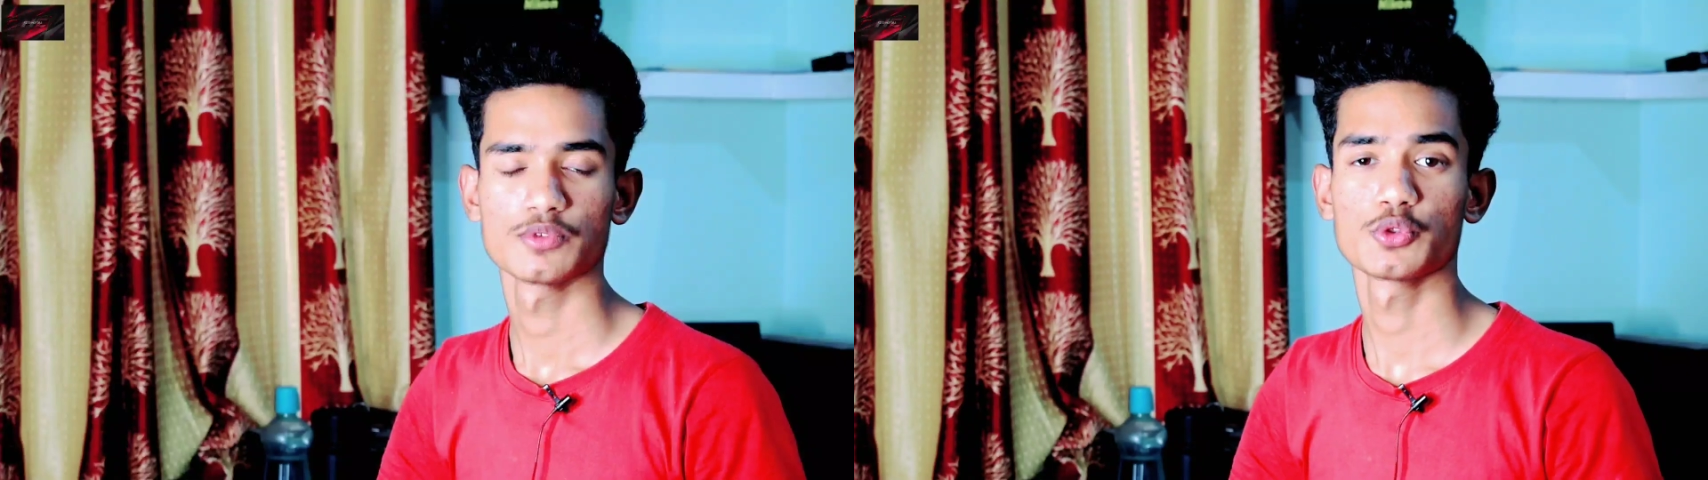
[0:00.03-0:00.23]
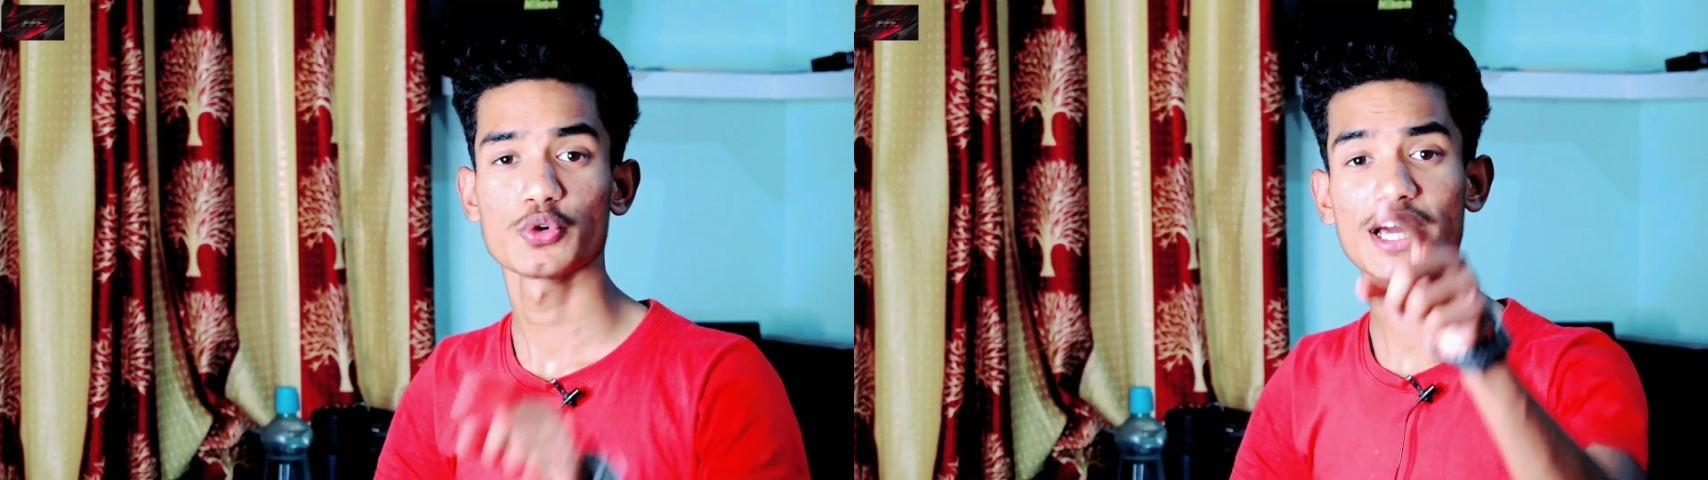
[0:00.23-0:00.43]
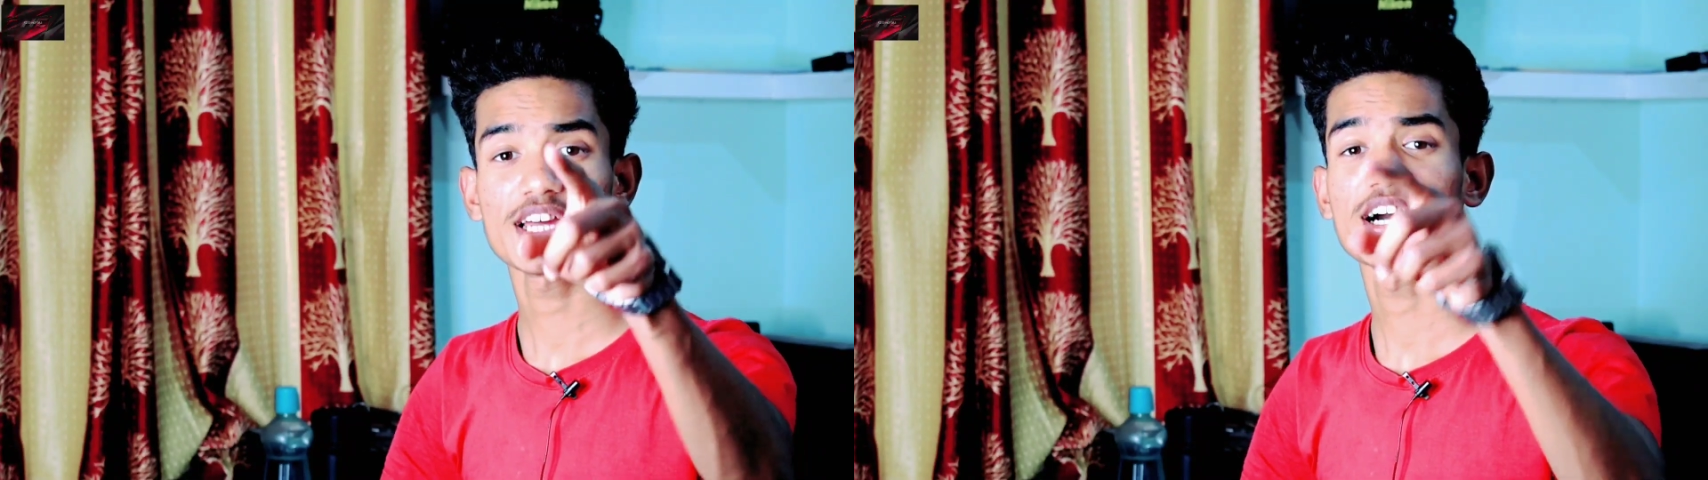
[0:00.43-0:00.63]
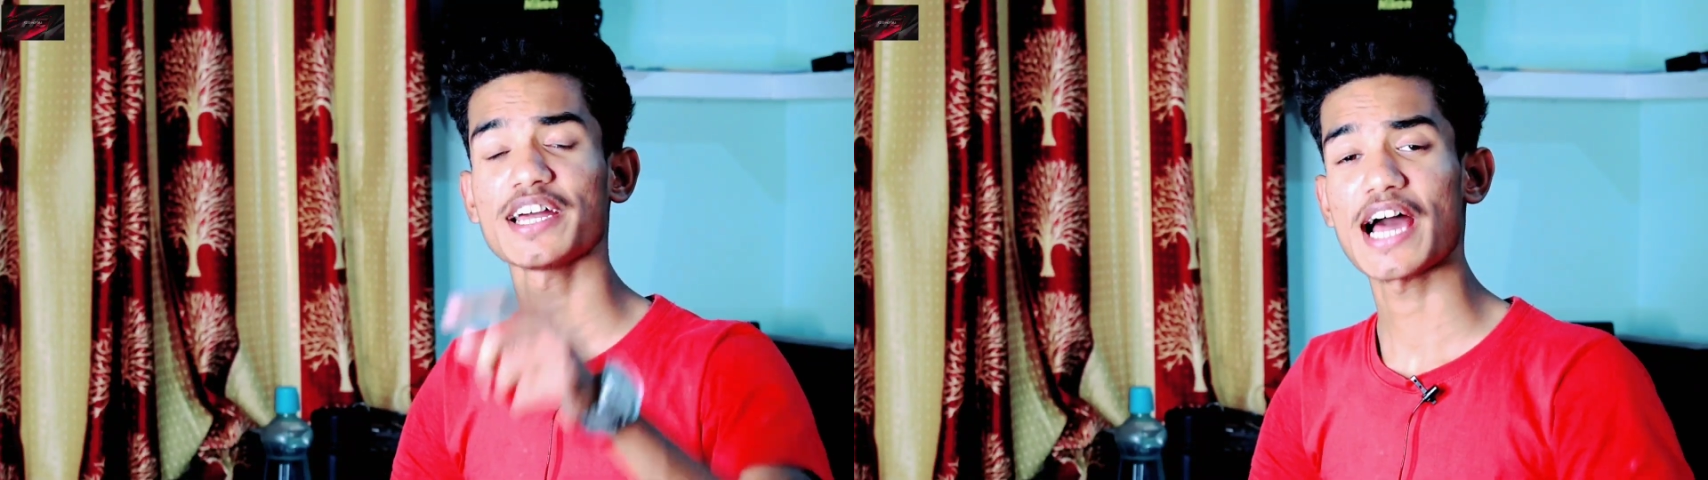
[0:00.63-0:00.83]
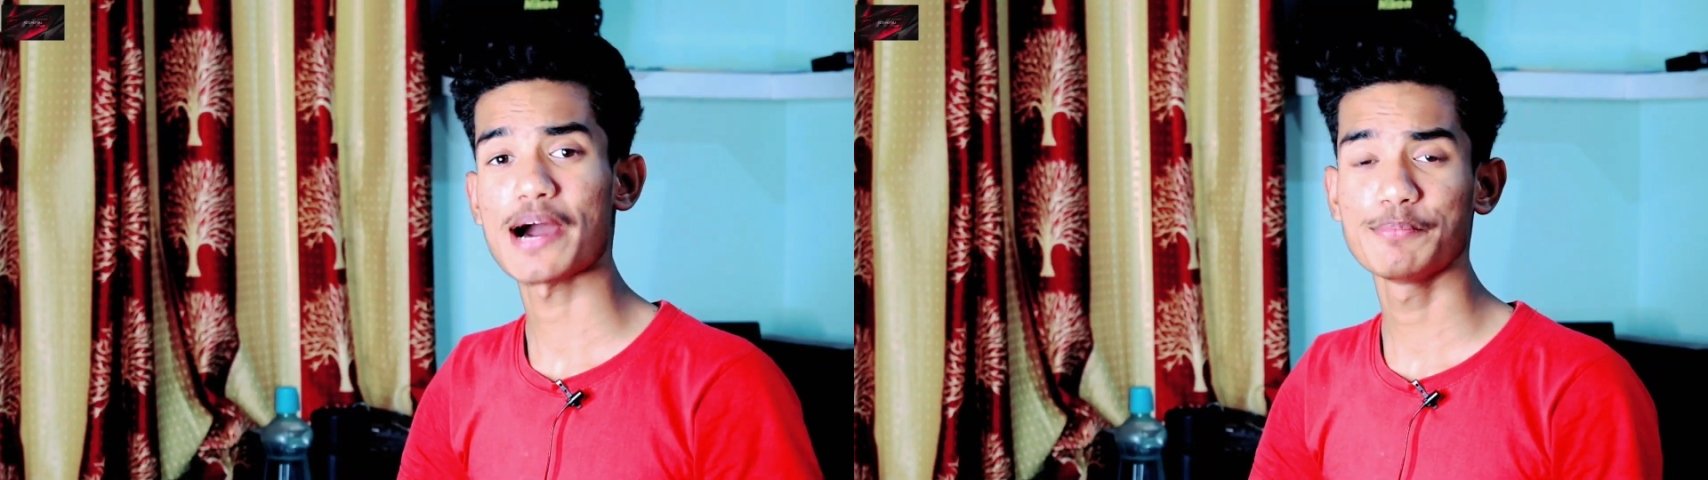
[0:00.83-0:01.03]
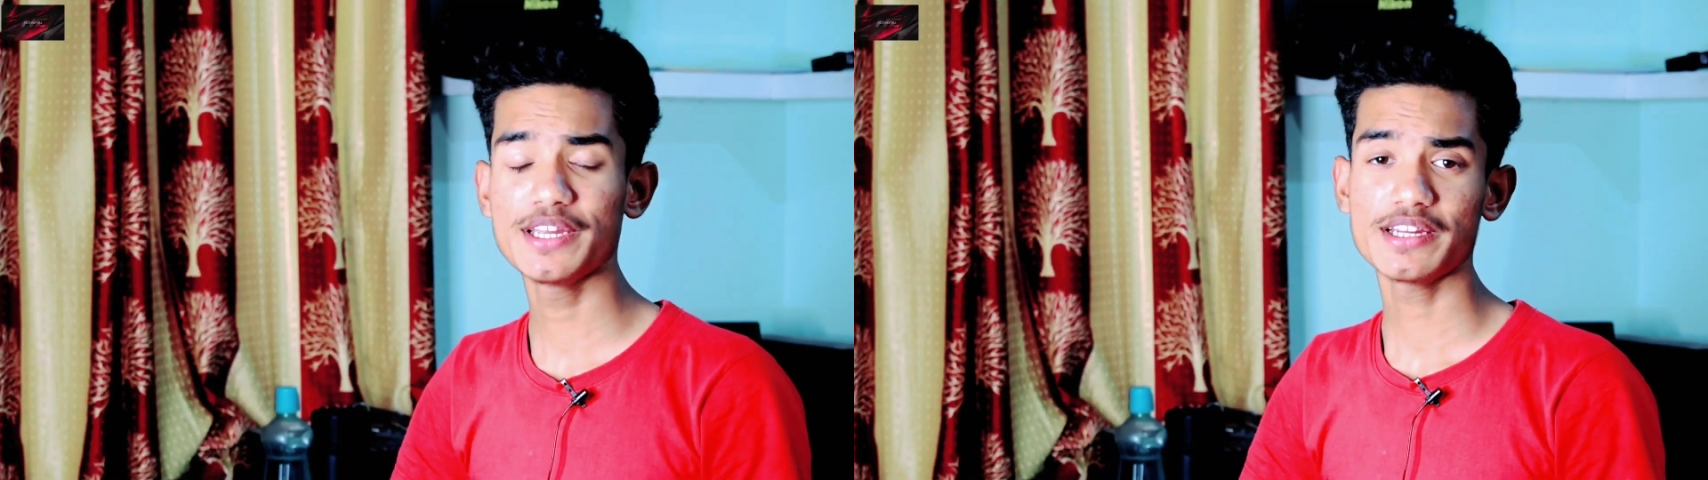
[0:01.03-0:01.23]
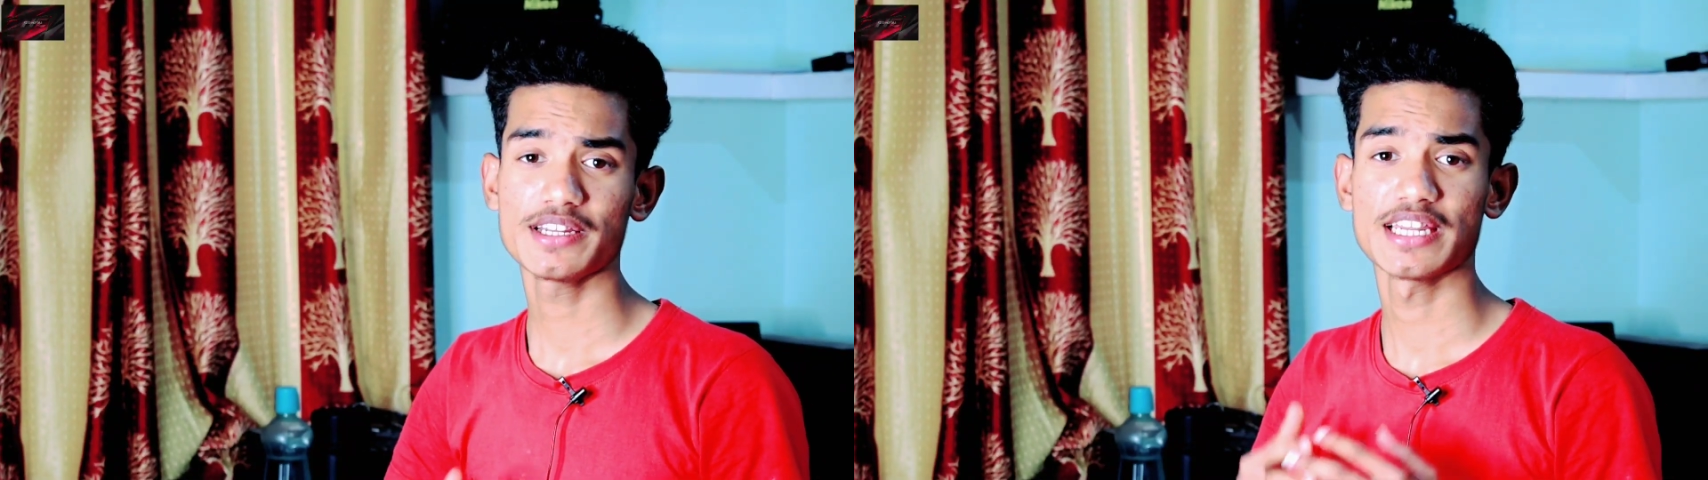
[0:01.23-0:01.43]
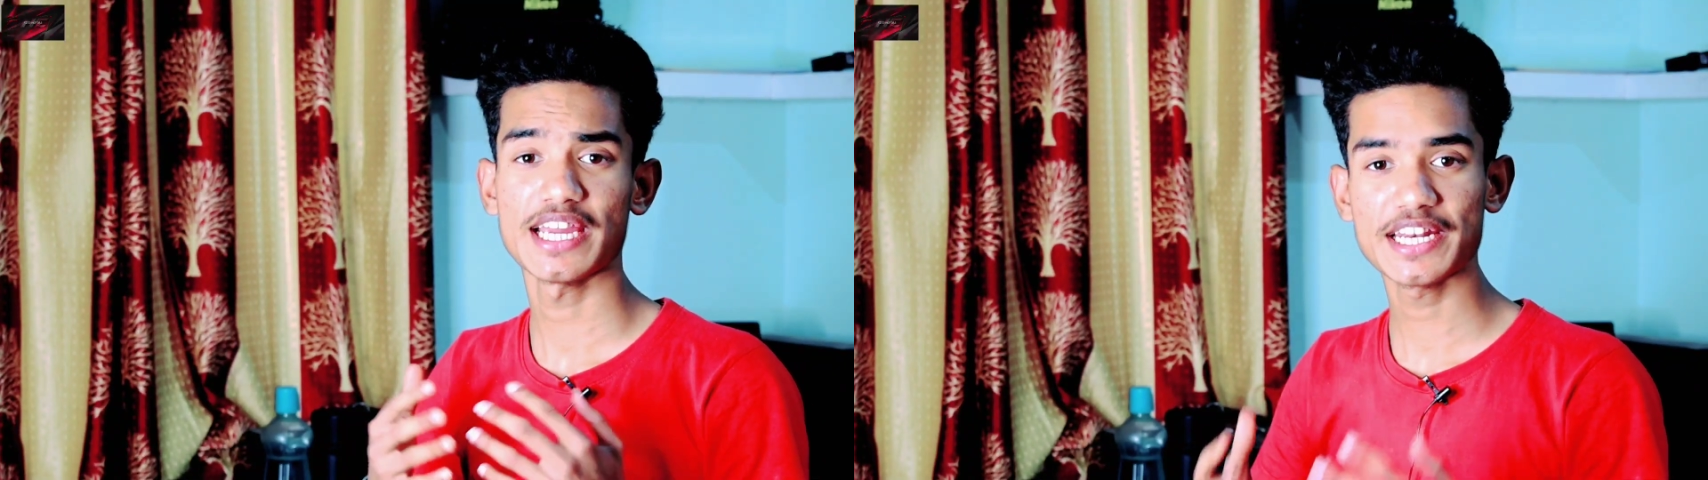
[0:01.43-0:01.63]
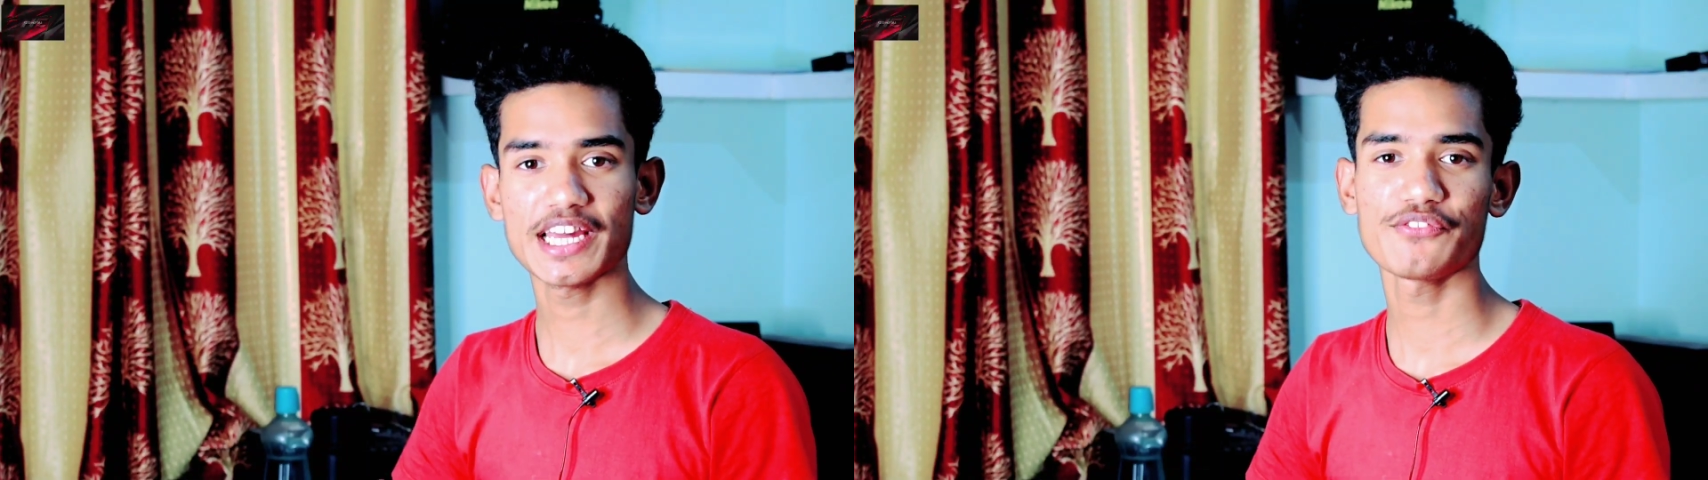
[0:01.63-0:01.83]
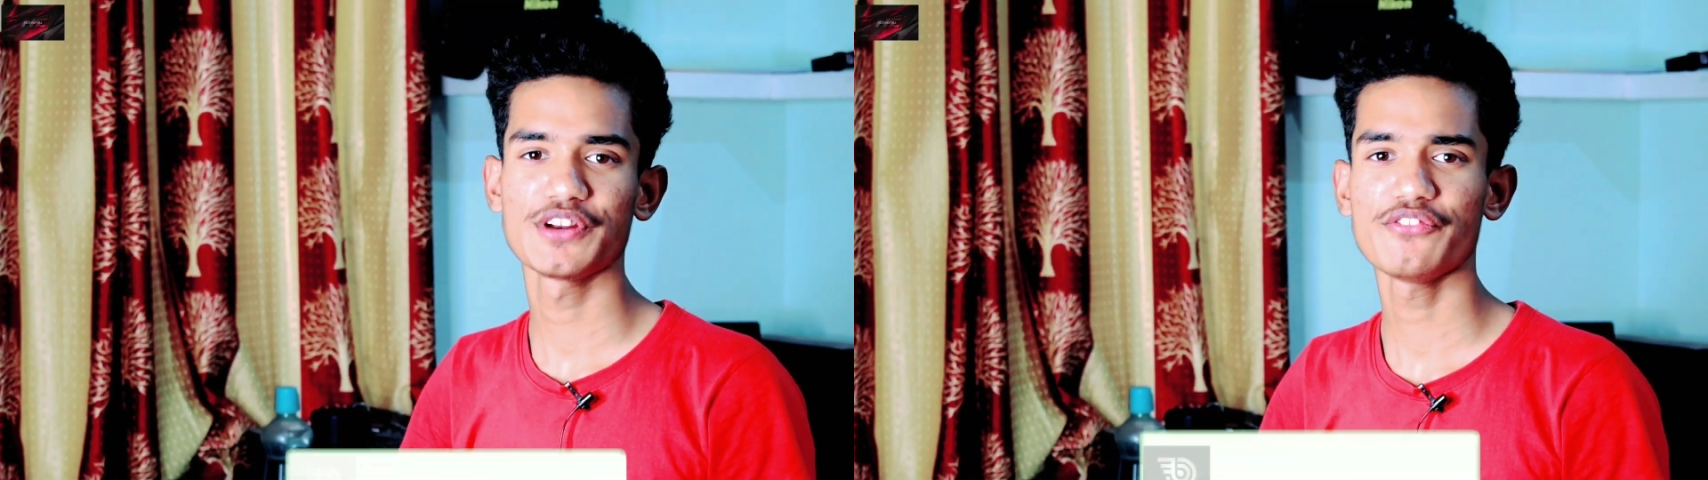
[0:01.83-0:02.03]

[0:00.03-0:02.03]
तो यार अगर आप भी नया नया